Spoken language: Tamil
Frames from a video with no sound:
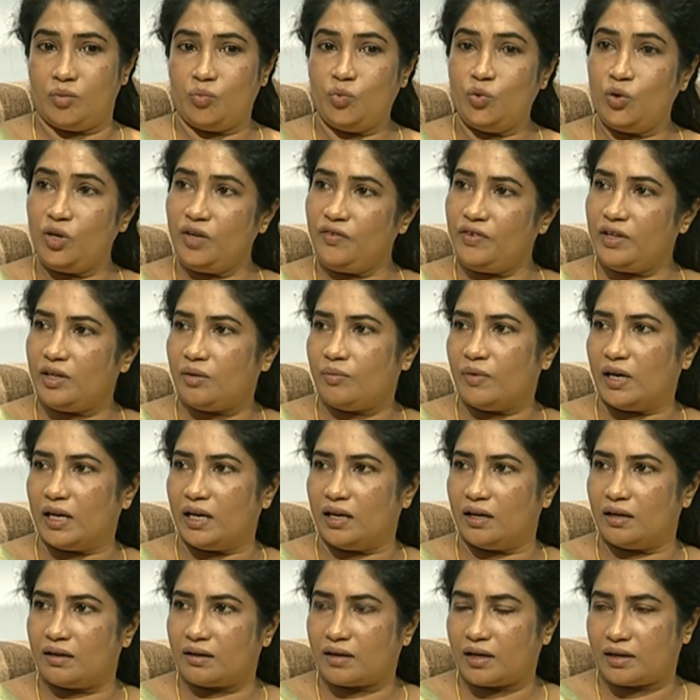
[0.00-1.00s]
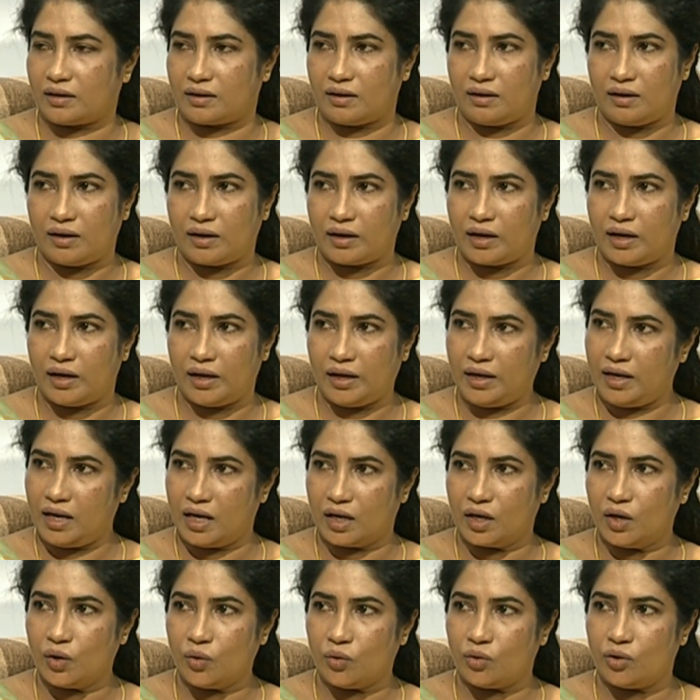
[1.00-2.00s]
மூன்று விதமான கற்க
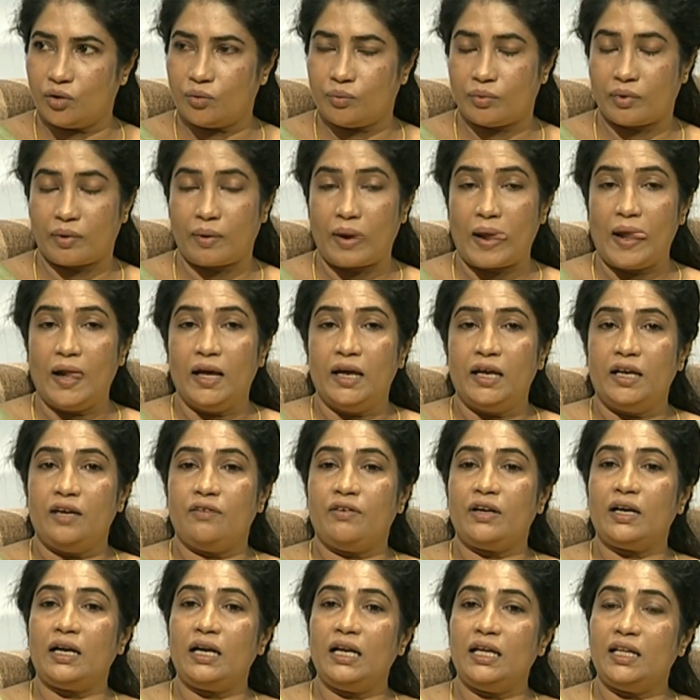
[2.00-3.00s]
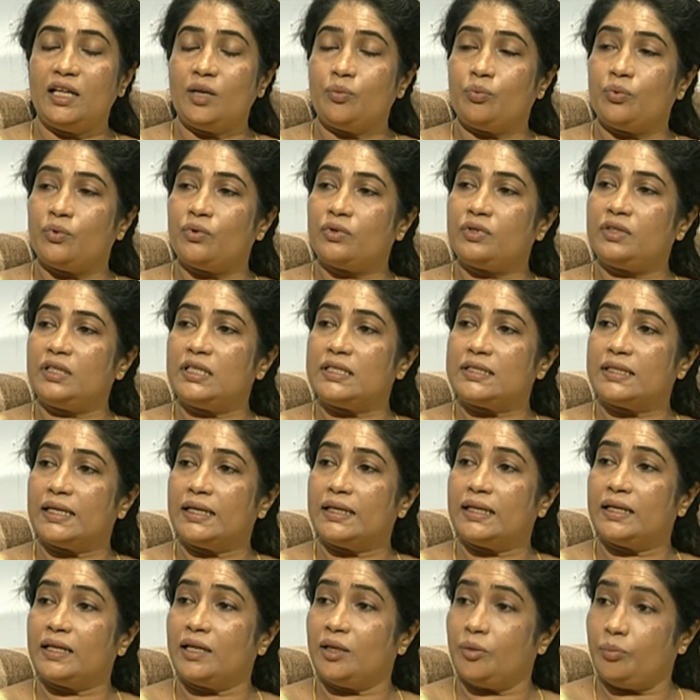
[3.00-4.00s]
நாங்கள் கொண்டு போகிறோம் இவர்கள் இதை பூர்த்தி
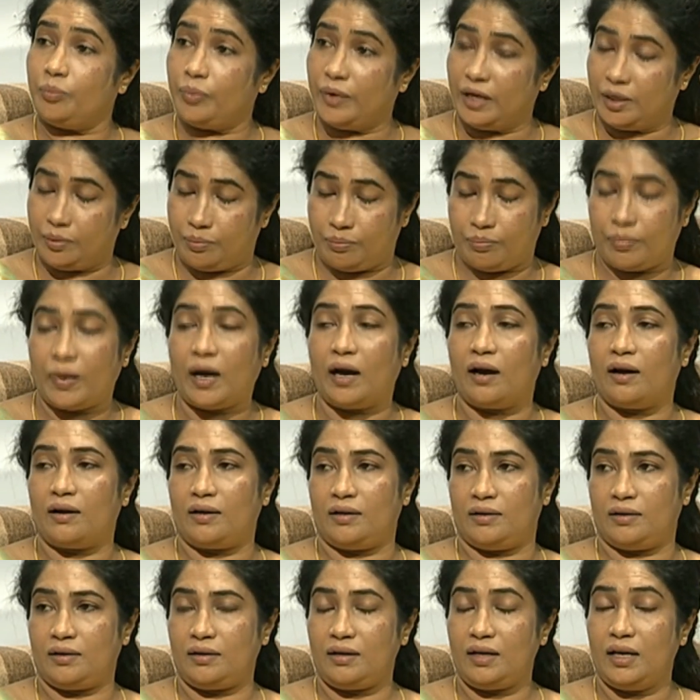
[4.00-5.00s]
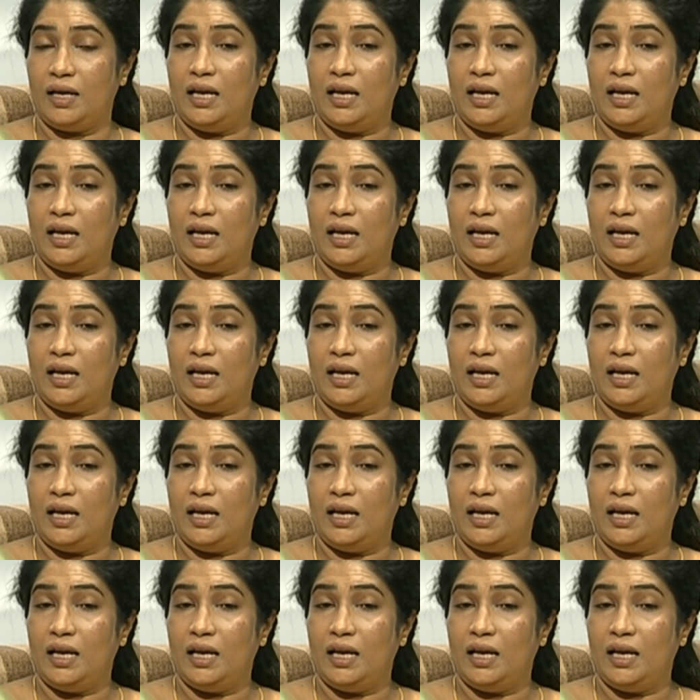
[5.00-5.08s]
செய்ததன் பிற்பாடு